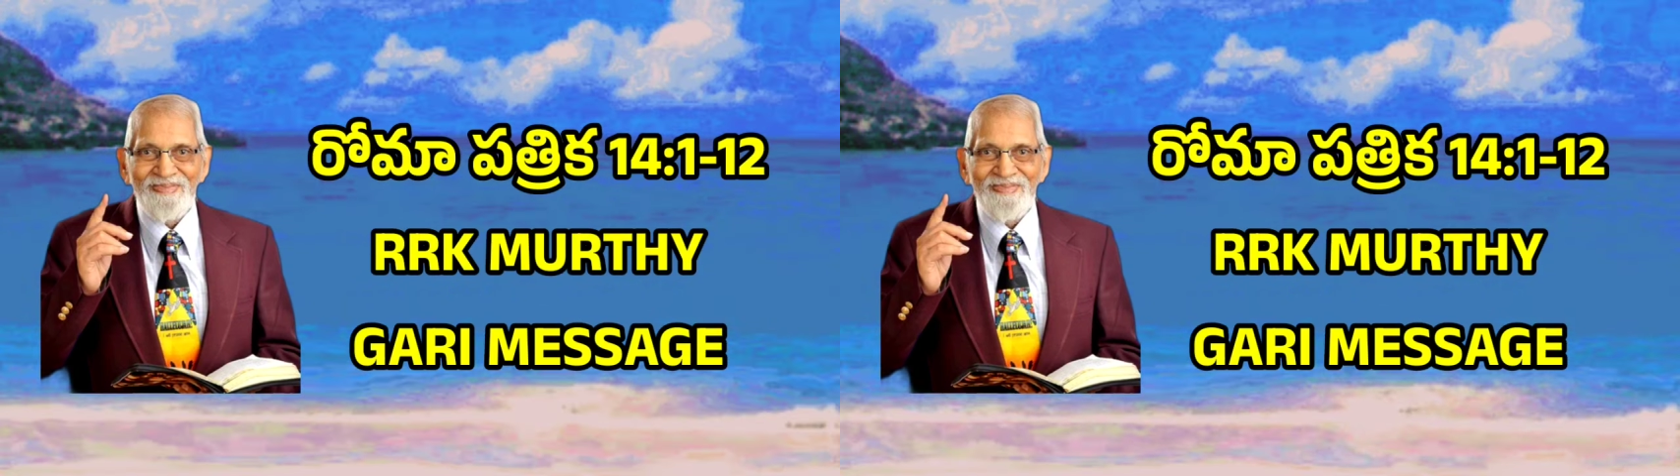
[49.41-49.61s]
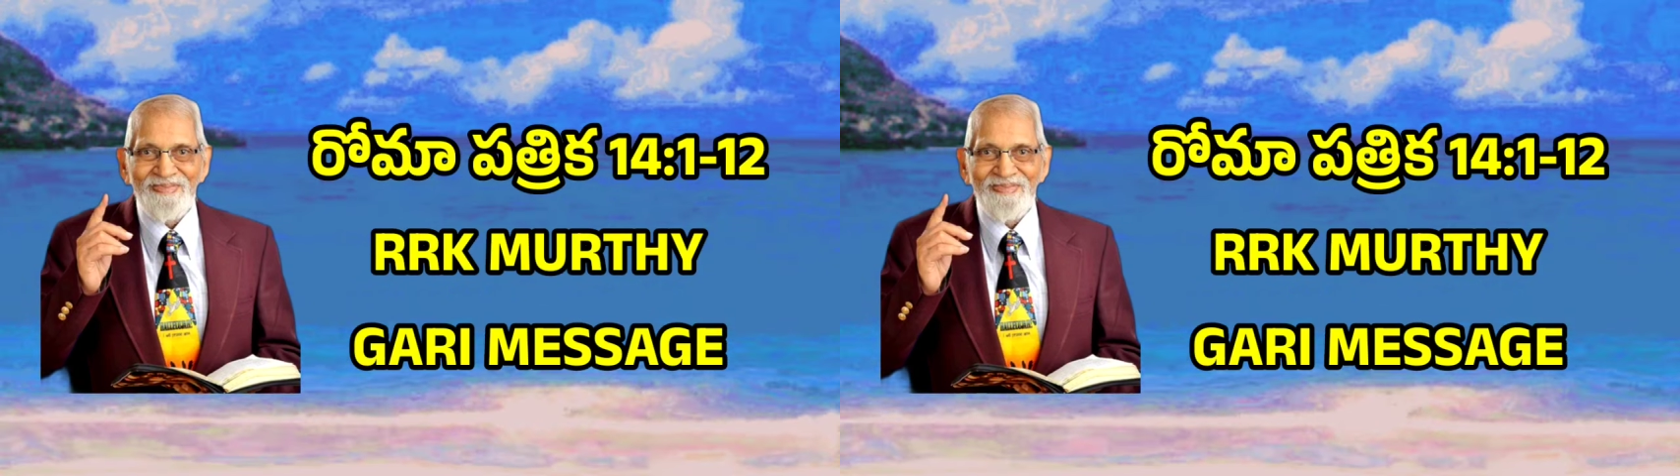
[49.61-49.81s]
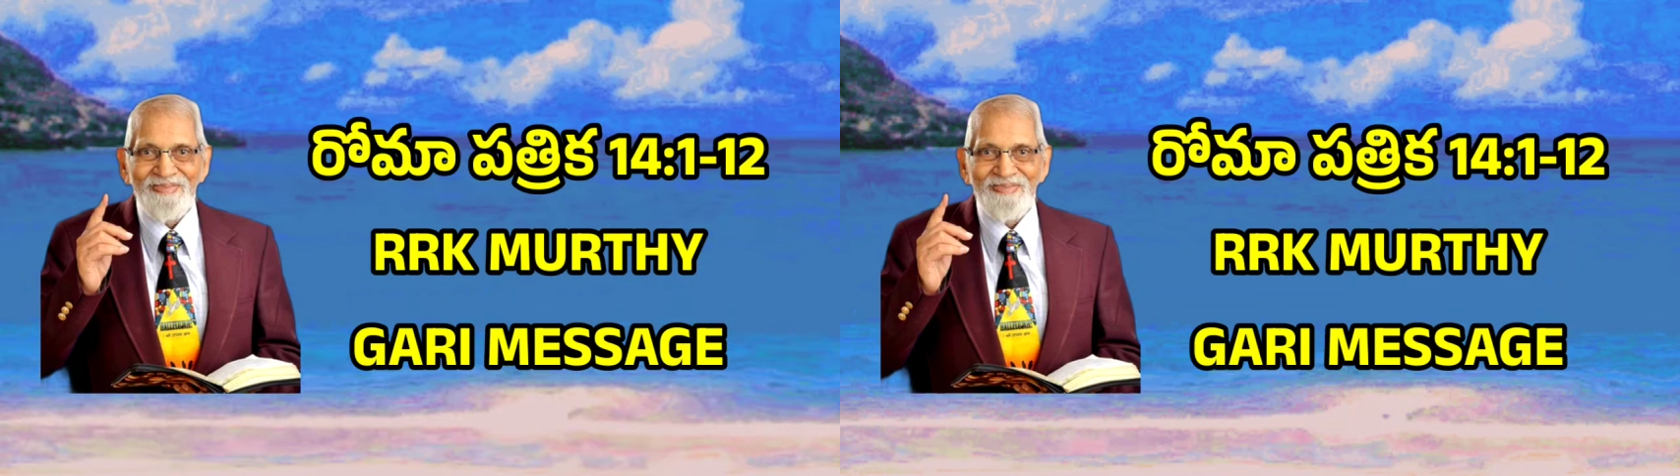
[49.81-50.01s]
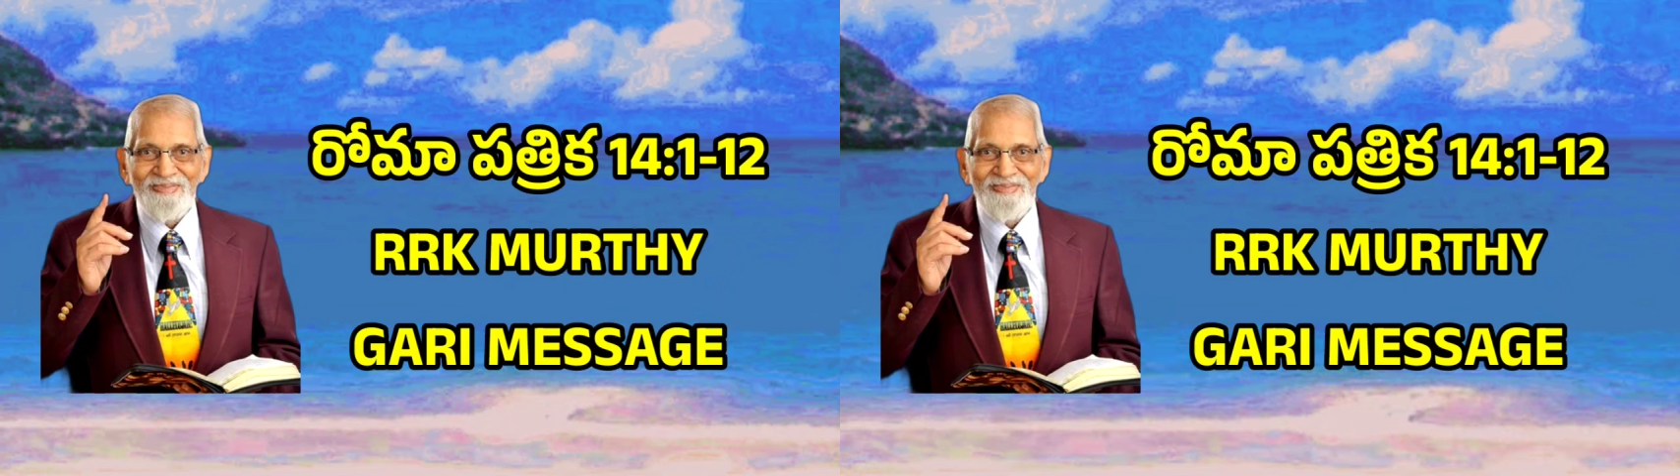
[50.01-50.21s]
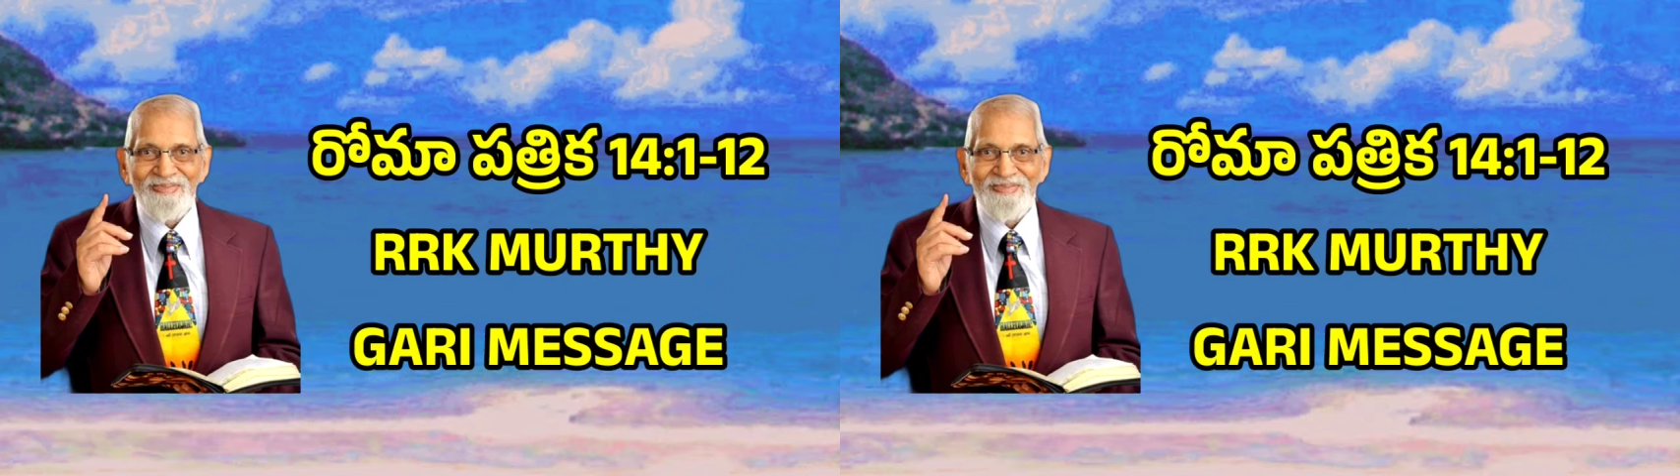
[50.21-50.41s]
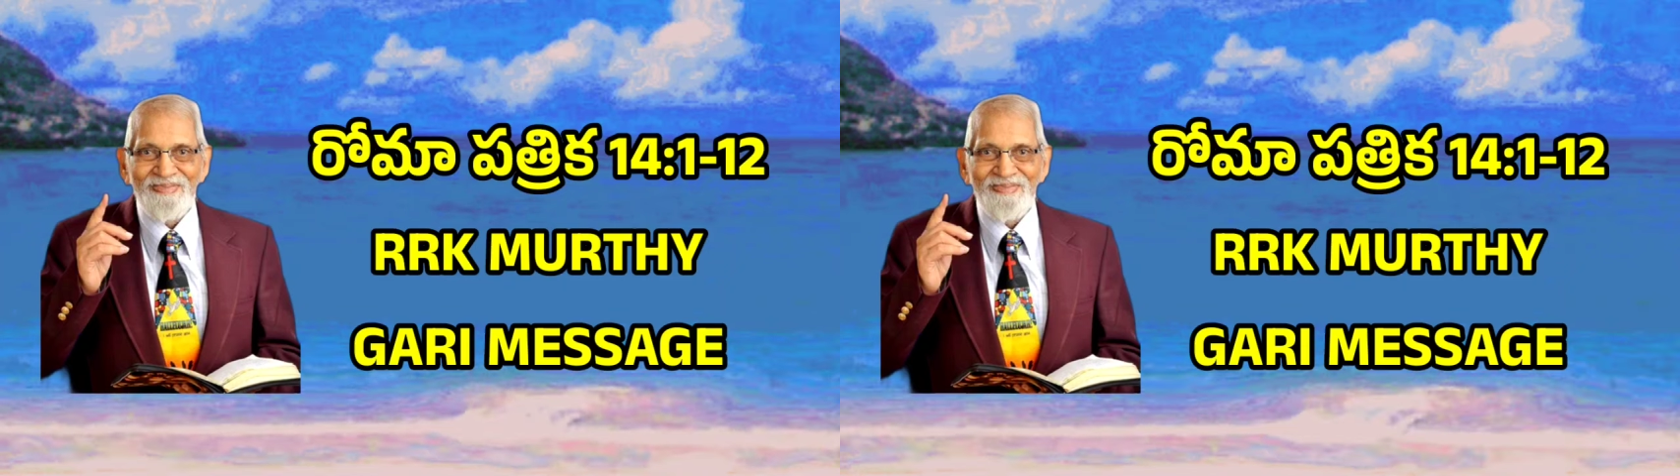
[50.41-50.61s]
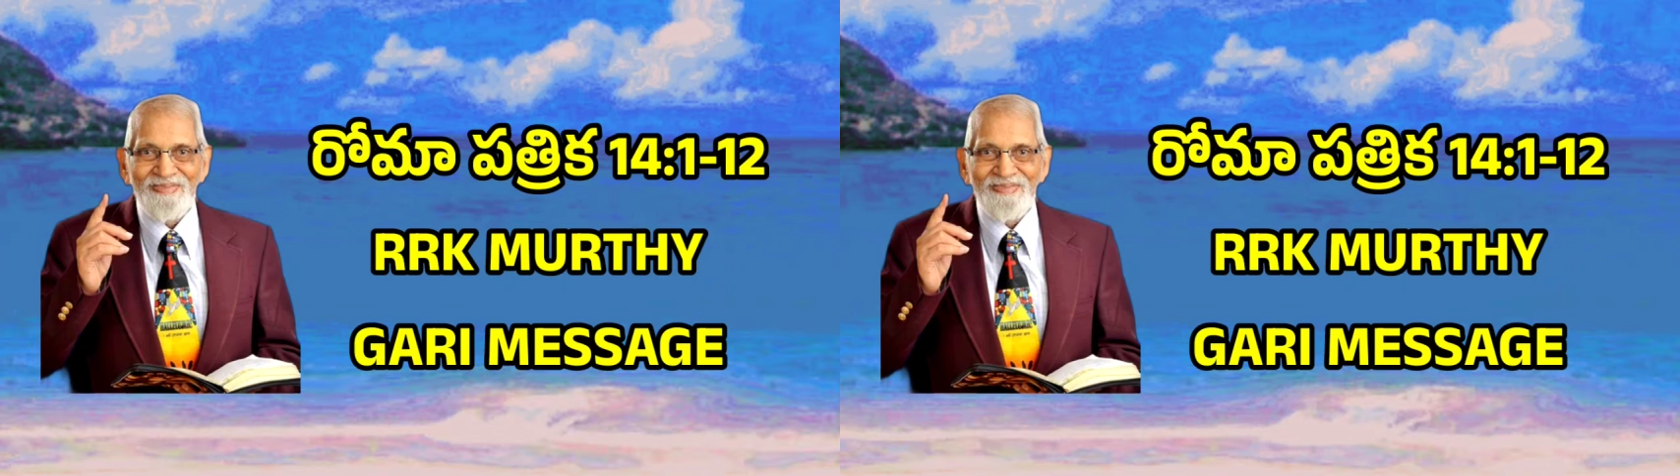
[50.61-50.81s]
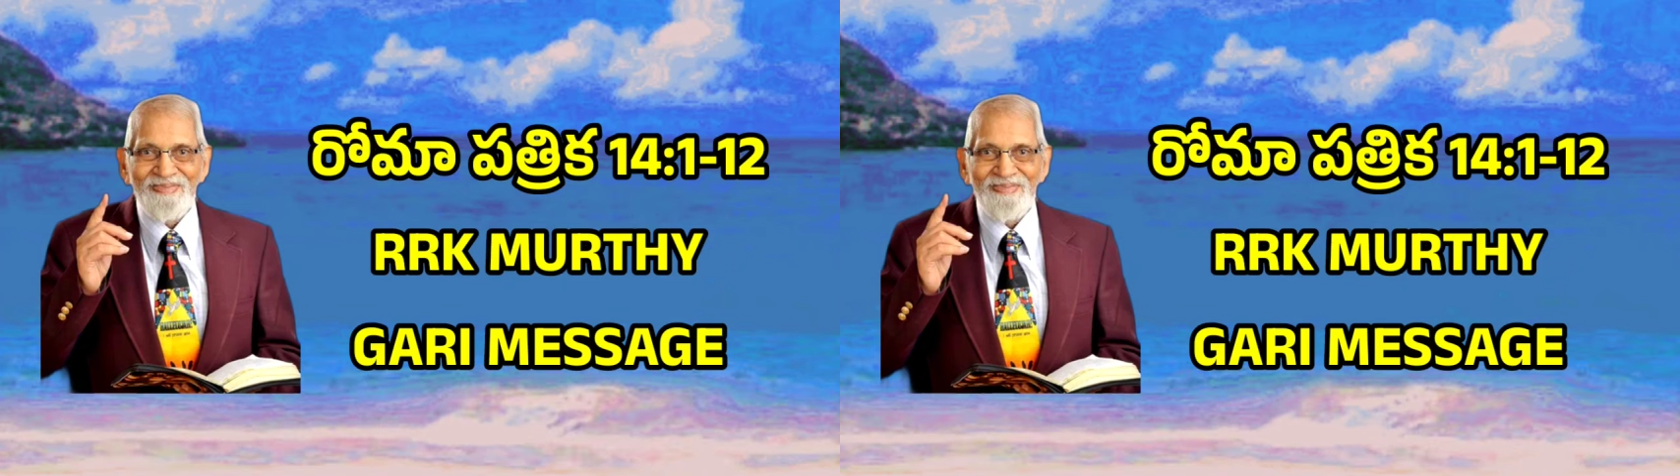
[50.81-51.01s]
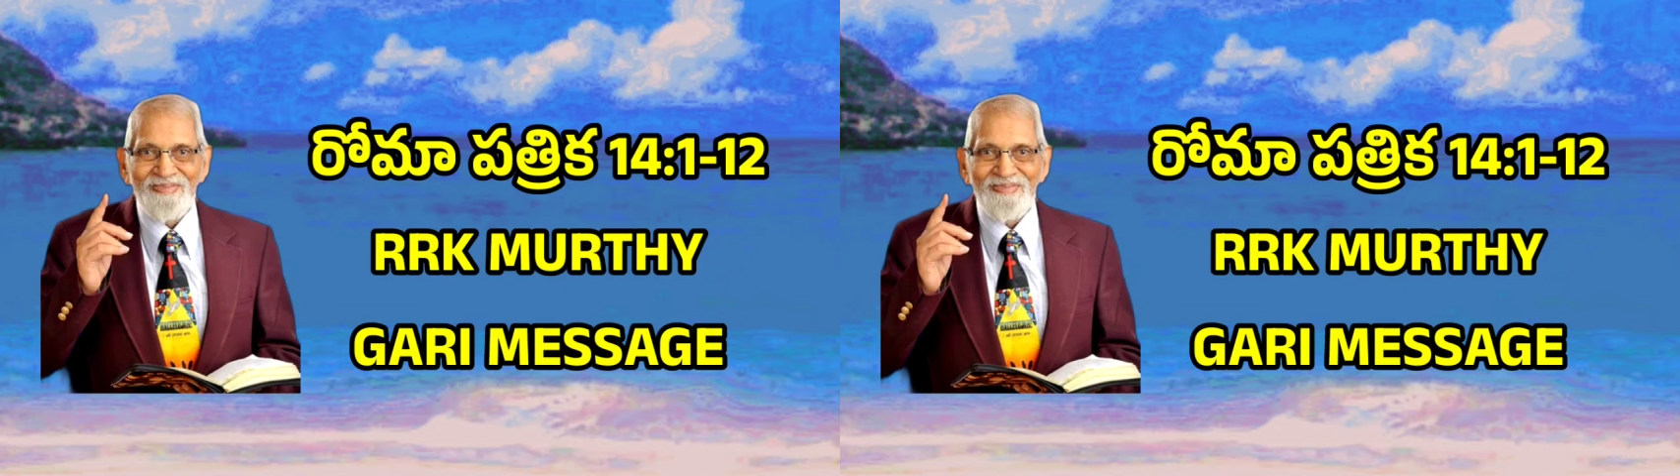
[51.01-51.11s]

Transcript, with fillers: దూరంగా ఉండడం కాదు